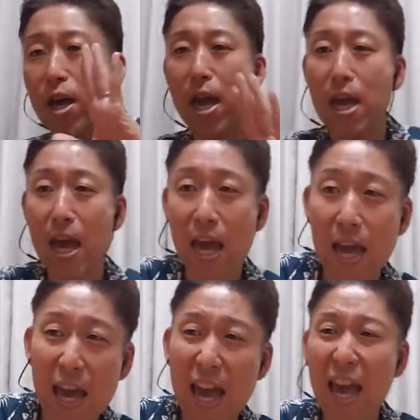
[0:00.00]

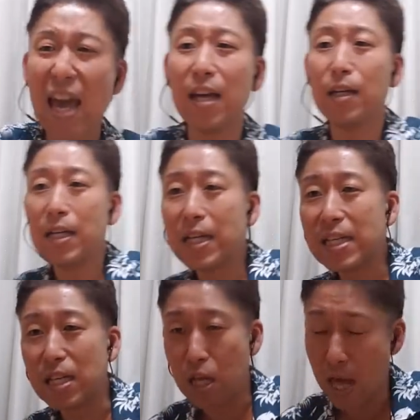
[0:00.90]

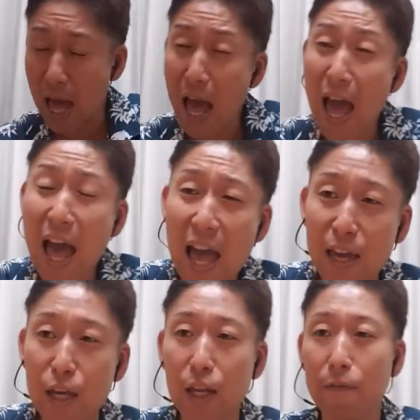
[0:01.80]

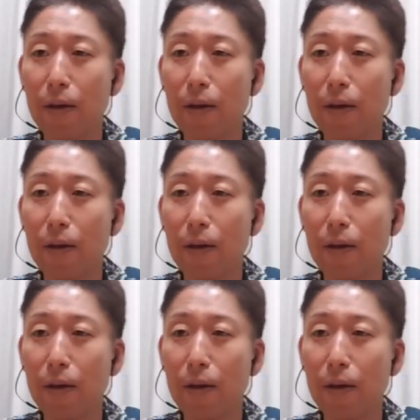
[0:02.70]
イエーイエーいいね、